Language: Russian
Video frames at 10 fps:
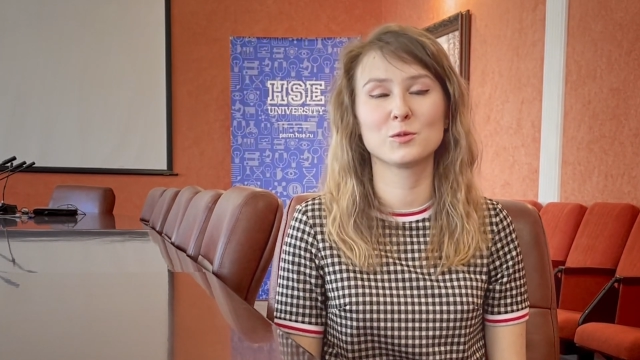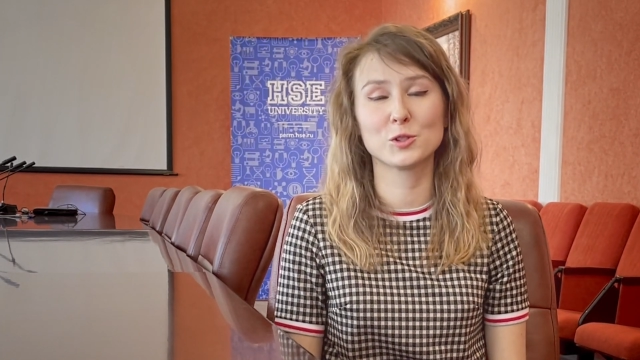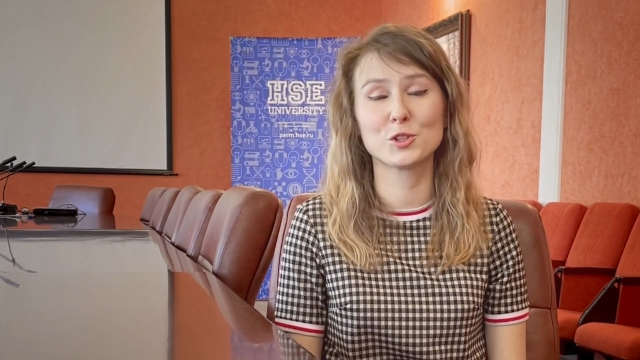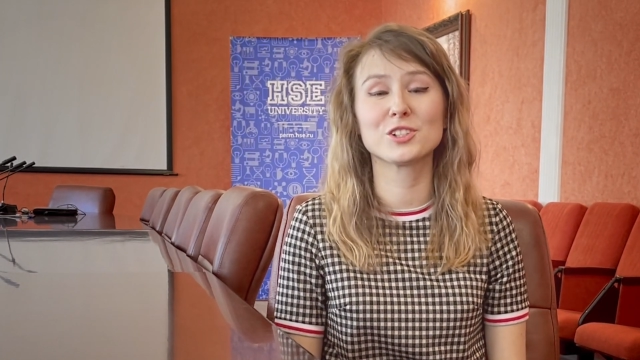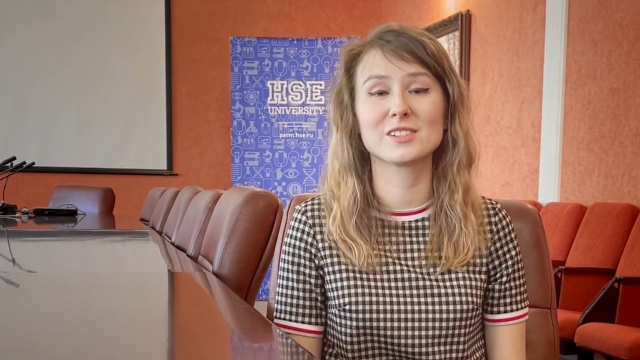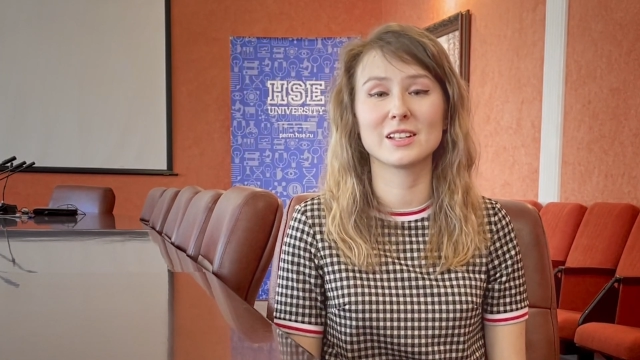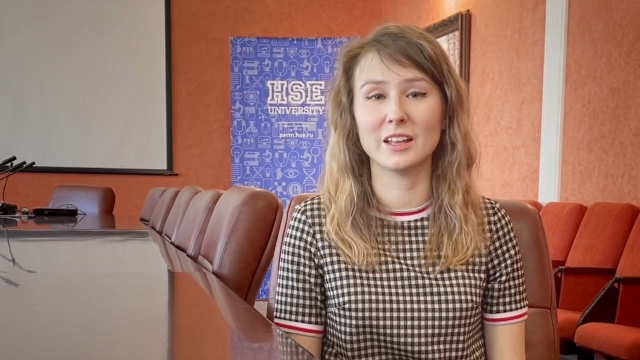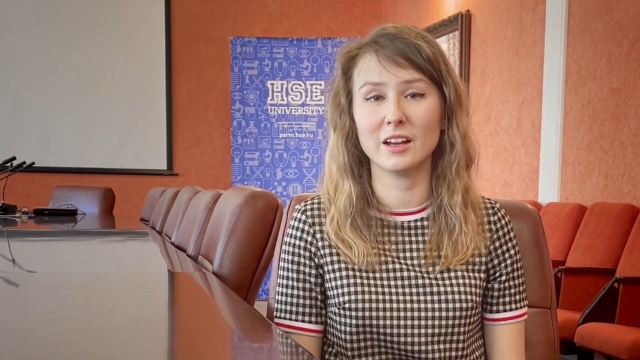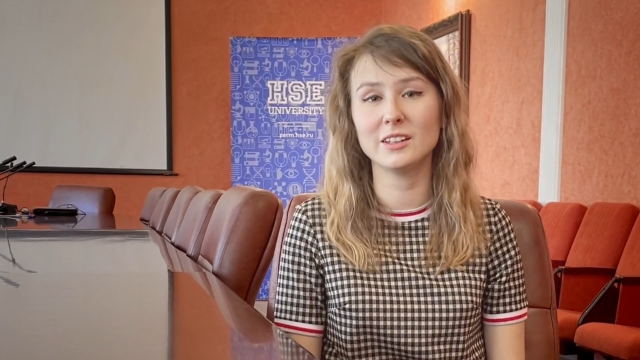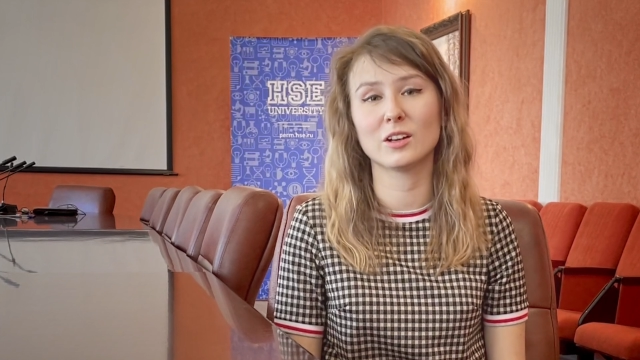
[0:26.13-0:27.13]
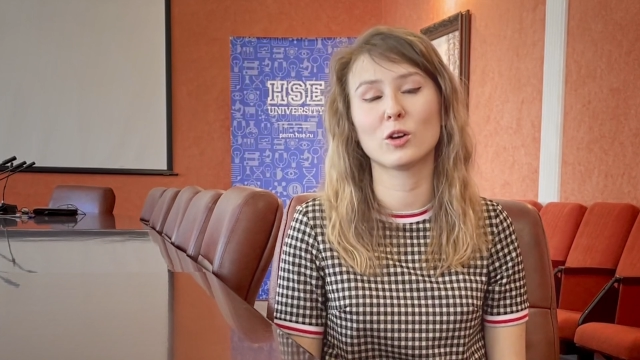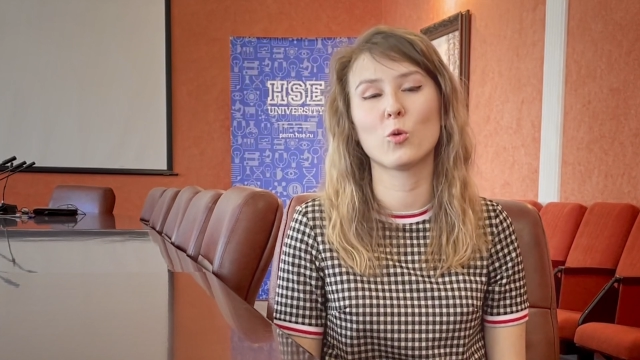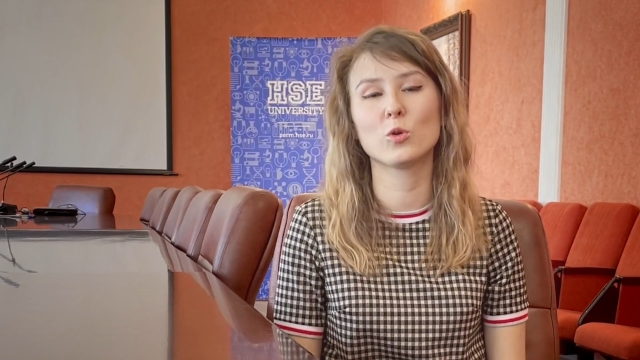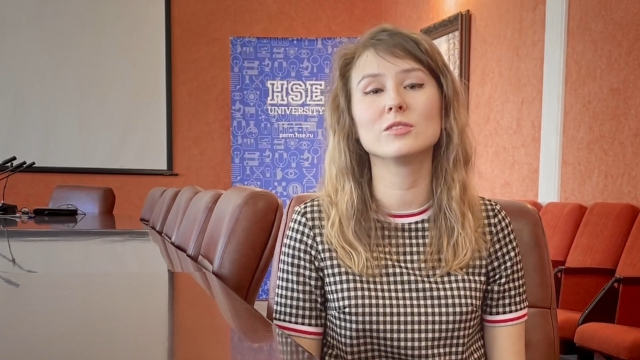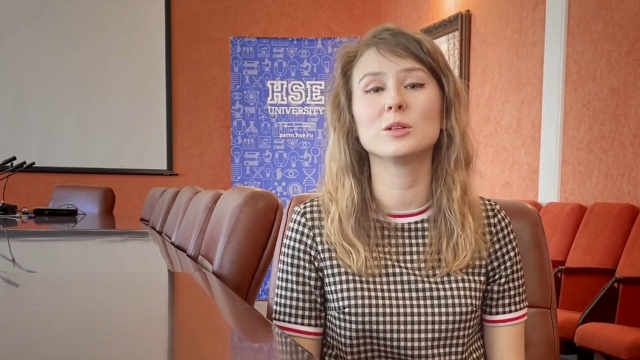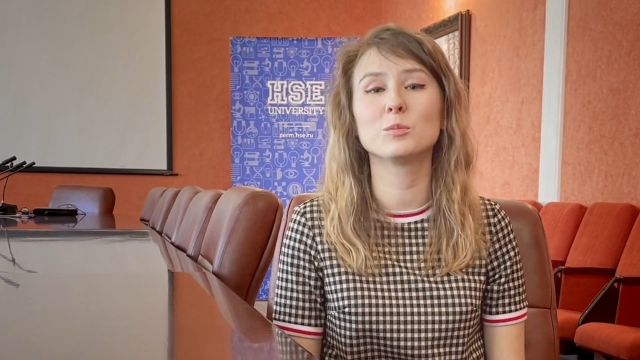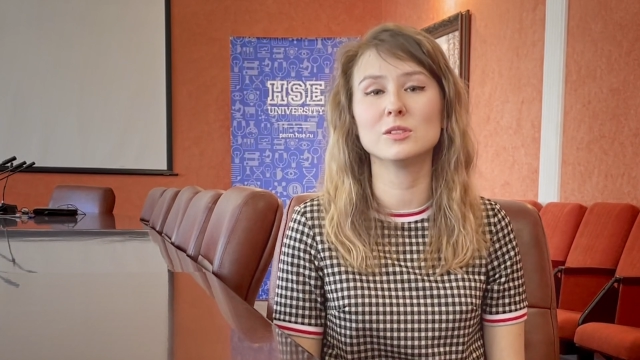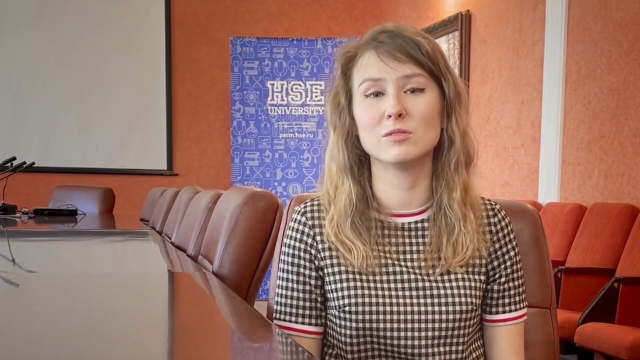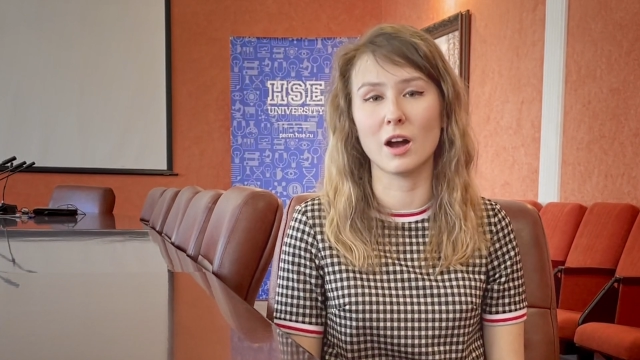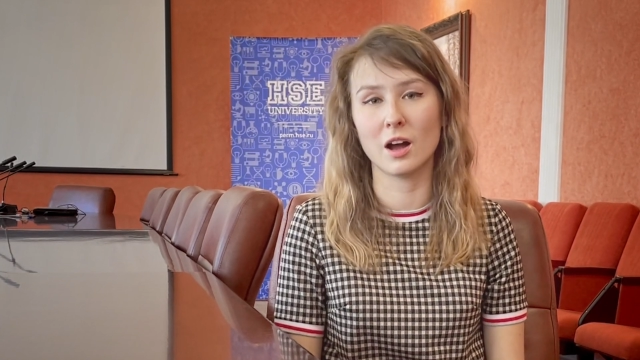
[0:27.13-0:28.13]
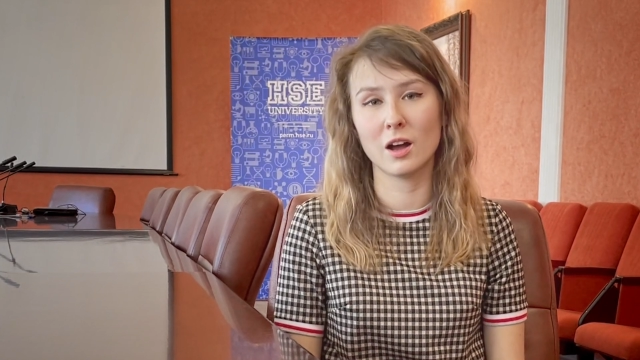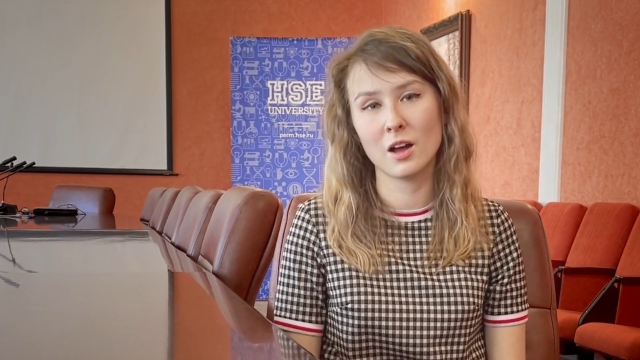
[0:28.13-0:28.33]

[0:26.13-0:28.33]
сложных заданиях уровня B2,